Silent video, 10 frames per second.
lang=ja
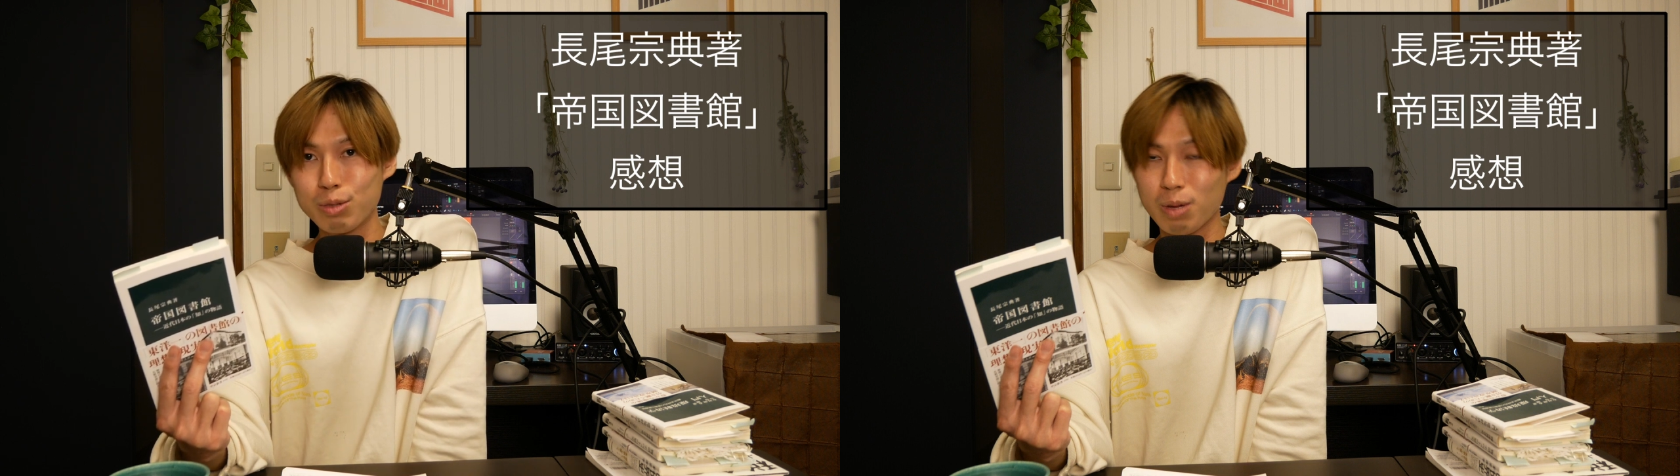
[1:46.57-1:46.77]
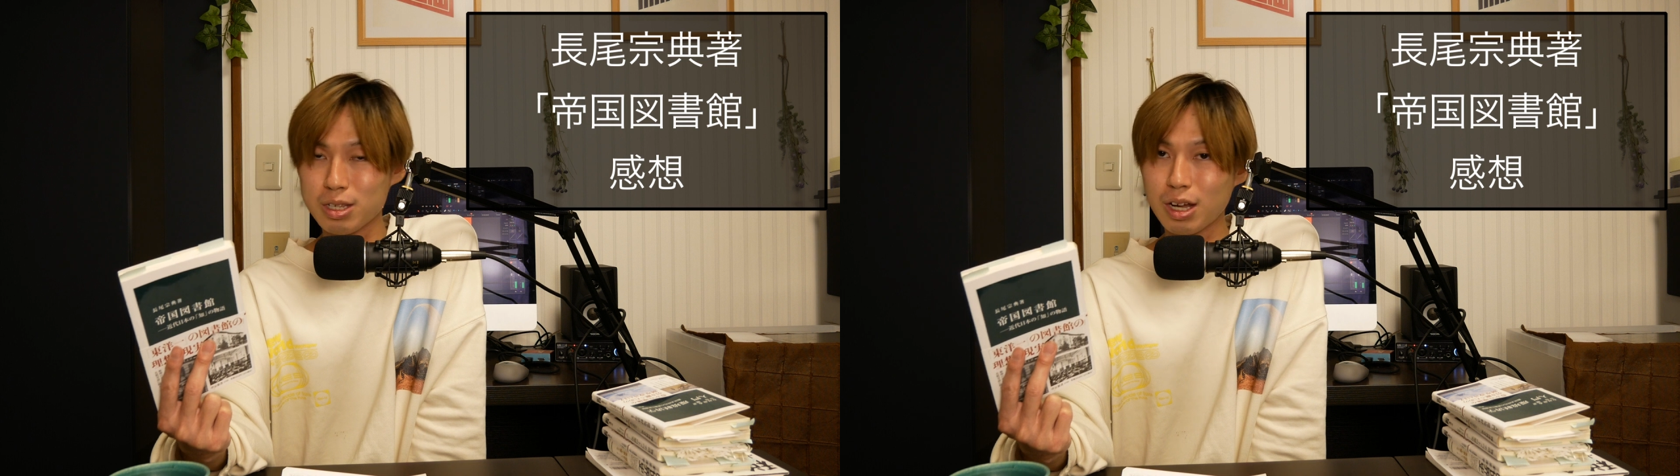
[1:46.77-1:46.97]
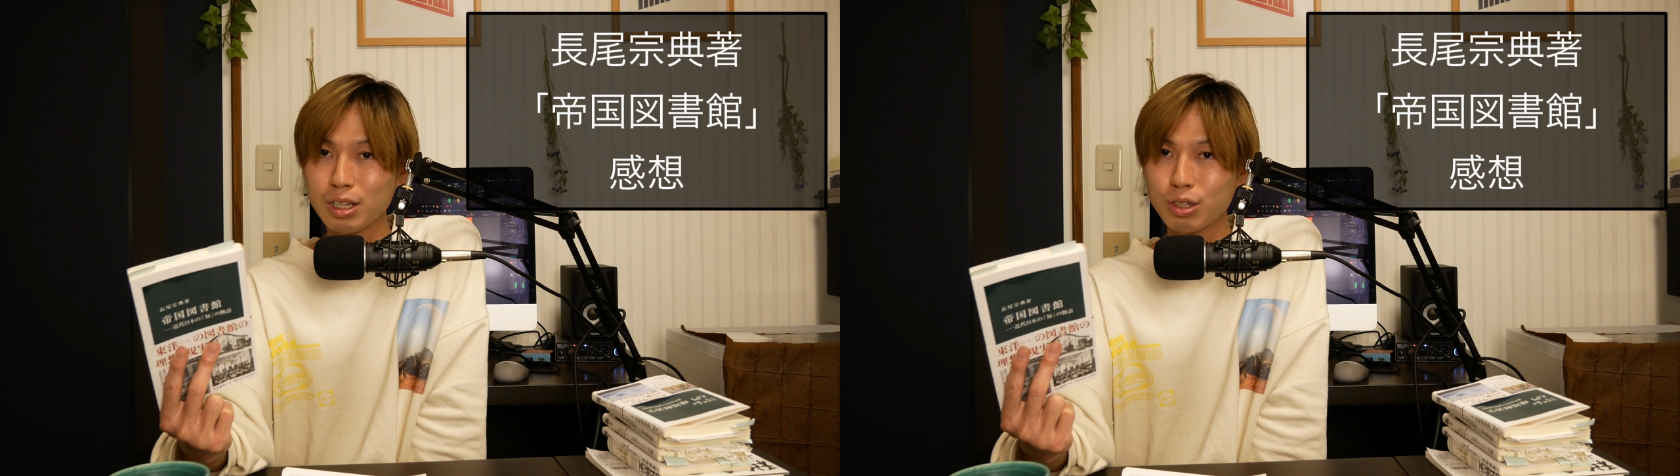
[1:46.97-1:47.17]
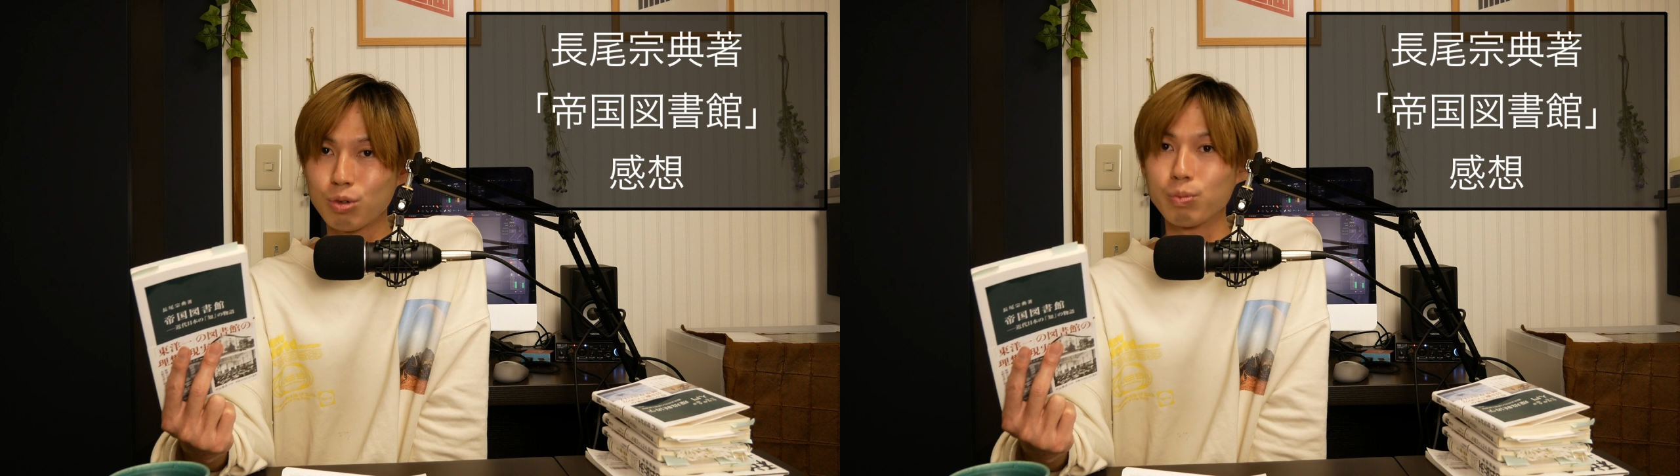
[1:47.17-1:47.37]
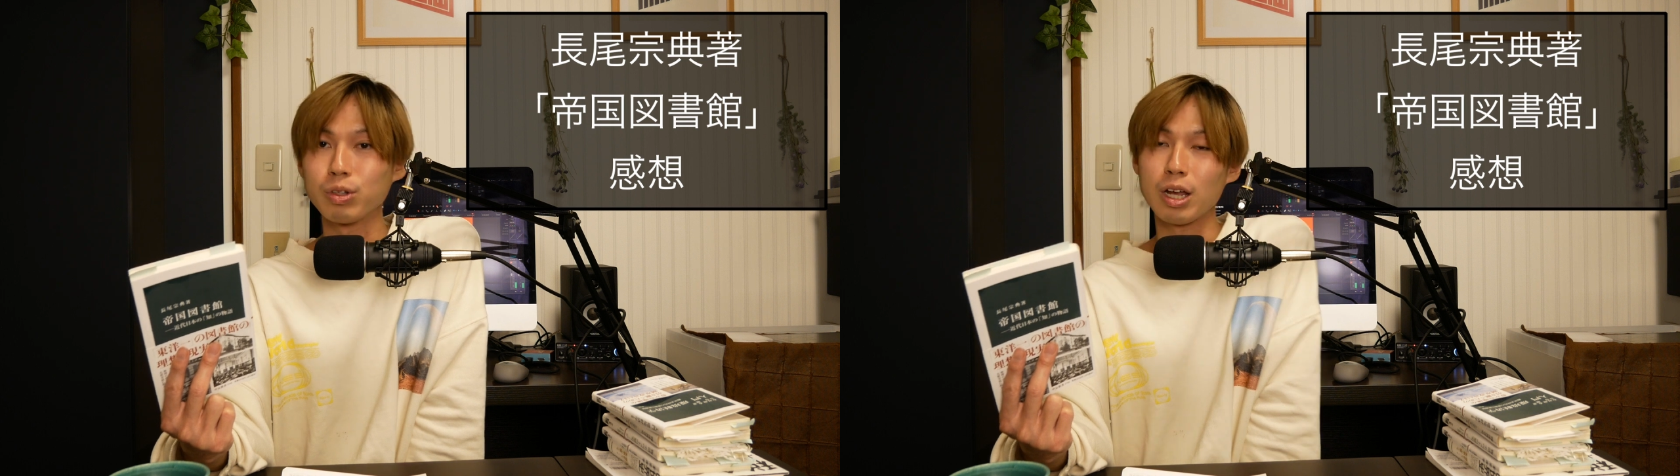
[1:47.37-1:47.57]
ますかってい
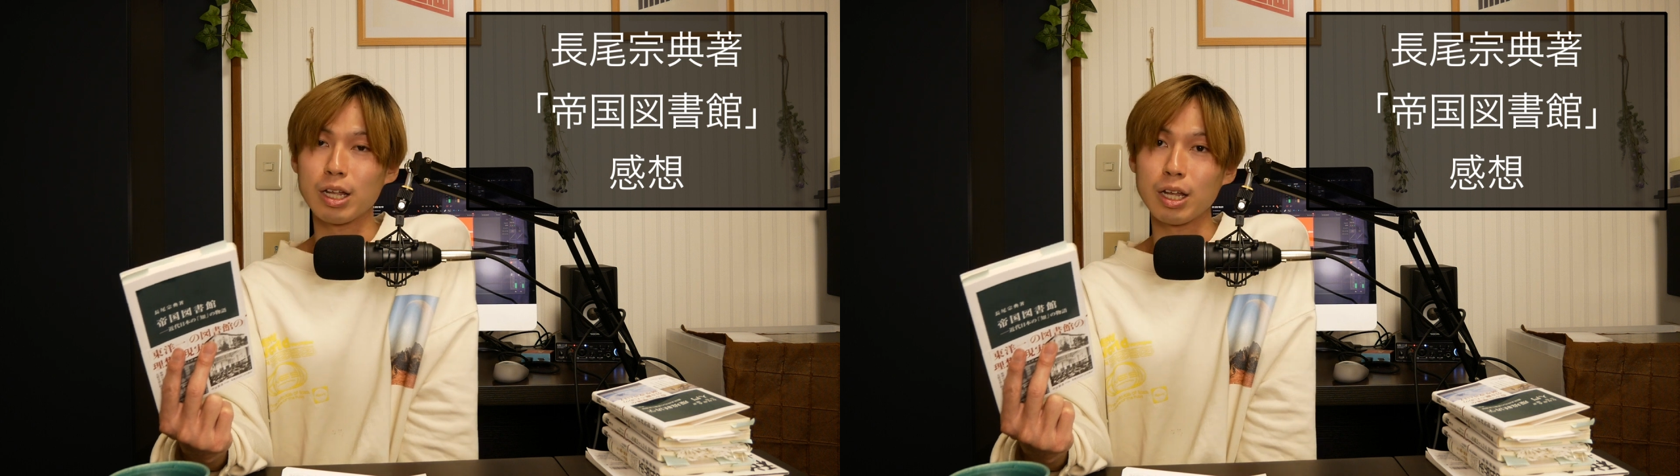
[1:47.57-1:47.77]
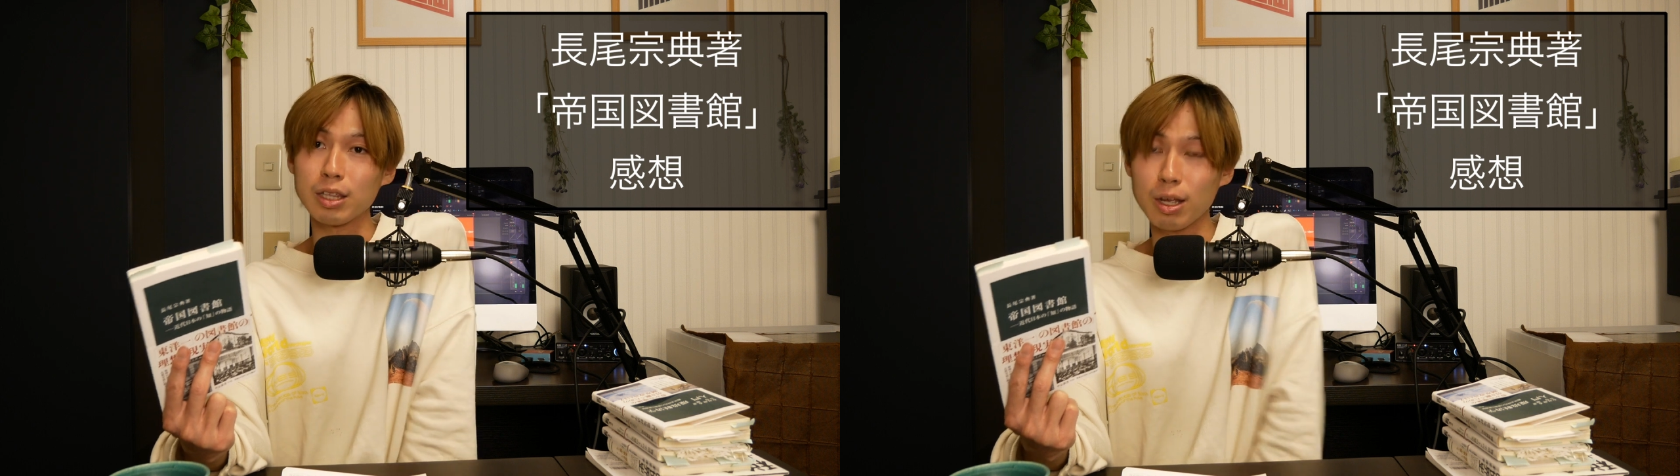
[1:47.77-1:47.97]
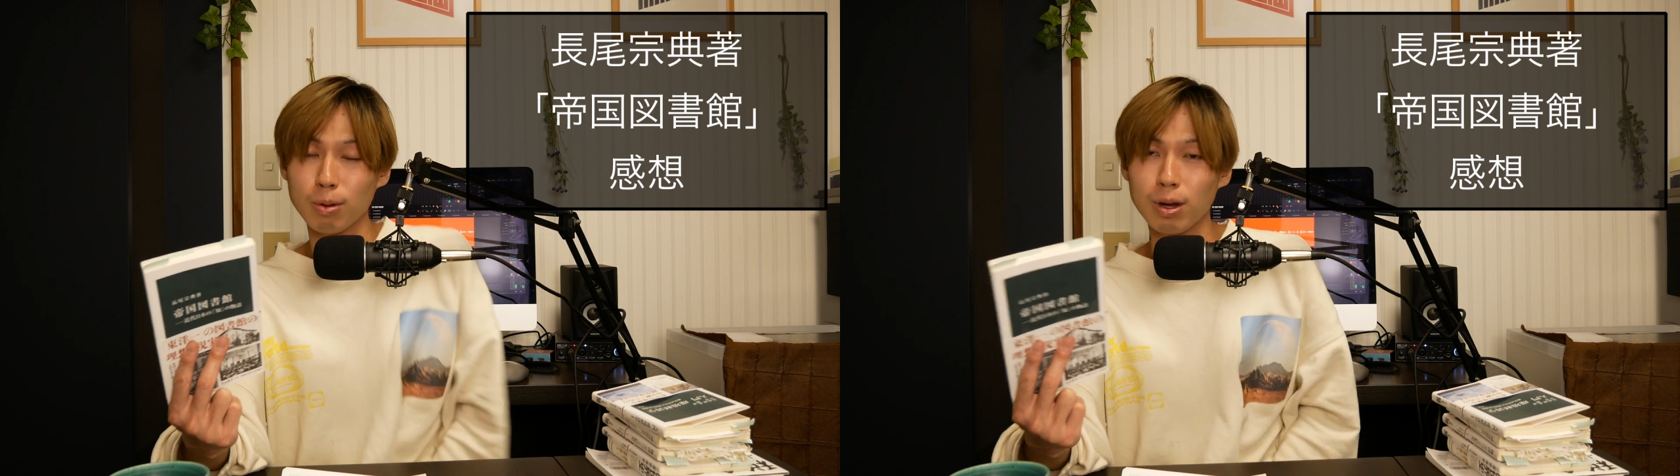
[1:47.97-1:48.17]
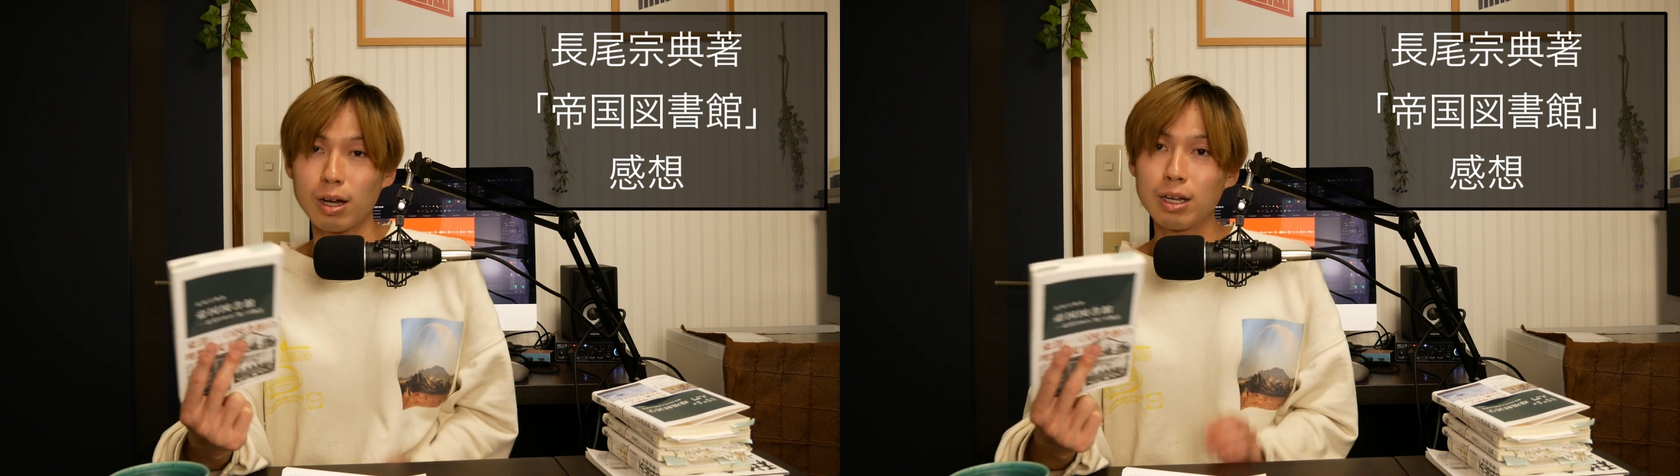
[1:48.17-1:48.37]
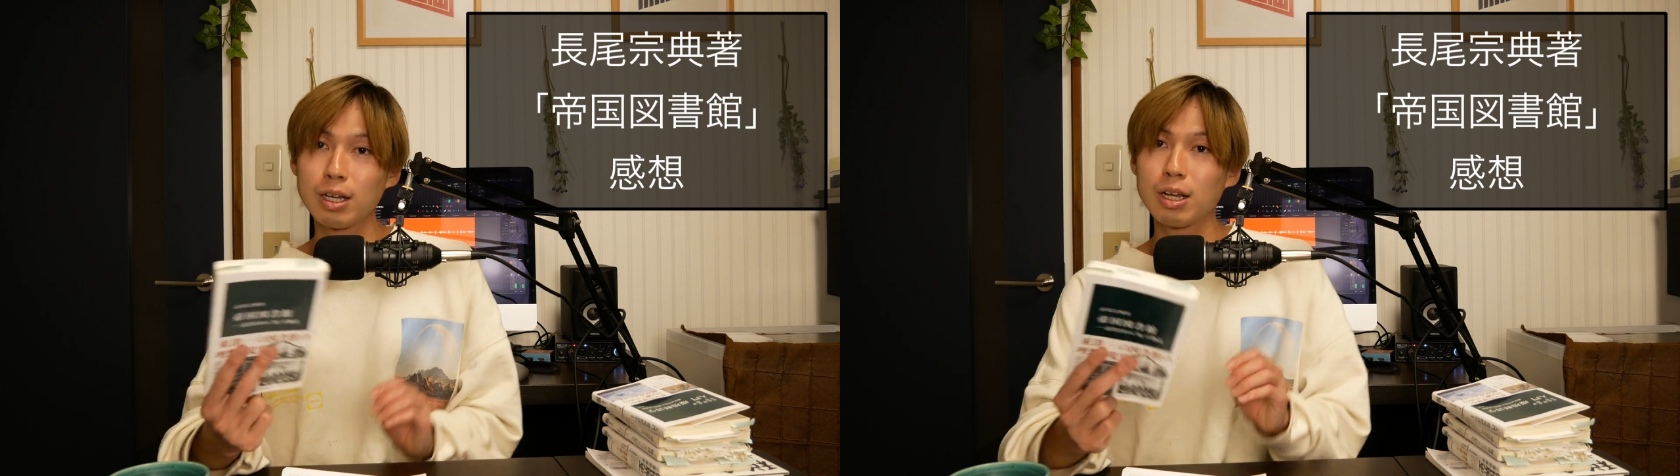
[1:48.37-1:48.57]
う問題だったりとか、